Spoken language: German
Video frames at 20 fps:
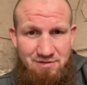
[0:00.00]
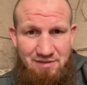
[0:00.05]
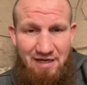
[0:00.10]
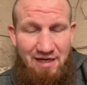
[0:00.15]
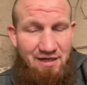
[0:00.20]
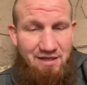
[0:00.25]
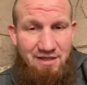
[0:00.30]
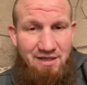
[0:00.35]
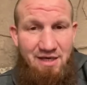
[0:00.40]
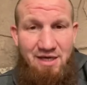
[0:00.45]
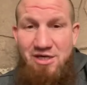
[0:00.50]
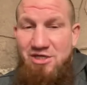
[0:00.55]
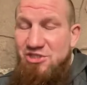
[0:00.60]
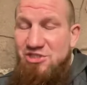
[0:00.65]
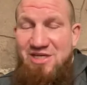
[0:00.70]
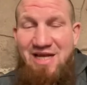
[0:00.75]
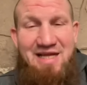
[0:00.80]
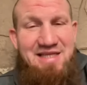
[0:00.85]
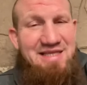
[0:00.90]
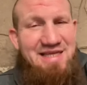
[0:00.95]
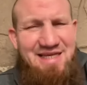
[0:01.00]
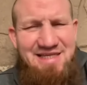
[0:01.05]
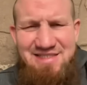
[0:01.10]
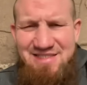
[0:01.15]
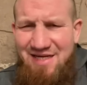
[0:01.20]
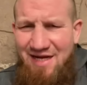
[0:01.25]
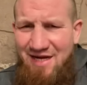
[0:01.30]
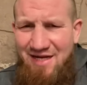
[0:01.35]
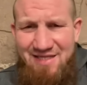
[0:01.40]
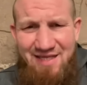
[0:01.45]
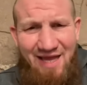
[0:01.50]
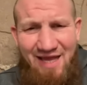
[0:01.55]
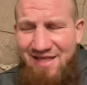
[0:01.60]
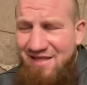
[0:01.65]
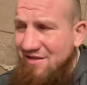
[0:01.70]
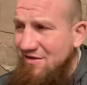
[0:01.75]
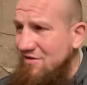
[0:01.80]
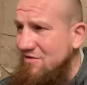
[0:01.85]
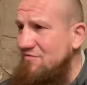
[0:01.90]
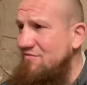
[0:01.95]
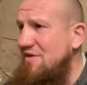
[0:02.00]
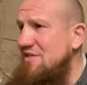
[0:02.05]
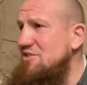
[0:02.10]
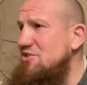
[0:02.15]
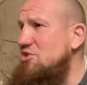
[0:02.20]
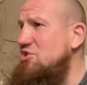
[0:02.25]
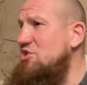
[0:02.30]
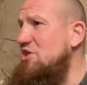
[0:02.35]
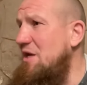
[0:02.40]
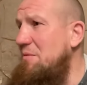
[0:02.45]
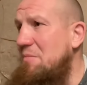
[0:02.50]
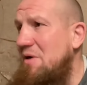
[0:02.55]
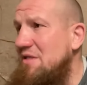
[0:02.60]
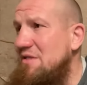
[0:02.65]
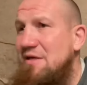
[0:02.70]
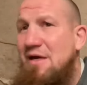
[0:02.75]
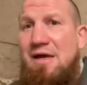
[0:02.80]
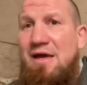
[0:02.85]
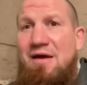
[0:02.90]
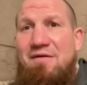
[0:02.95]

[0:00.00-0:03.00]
Ja, ich kann nichts daran ändern, wenn sich jemand,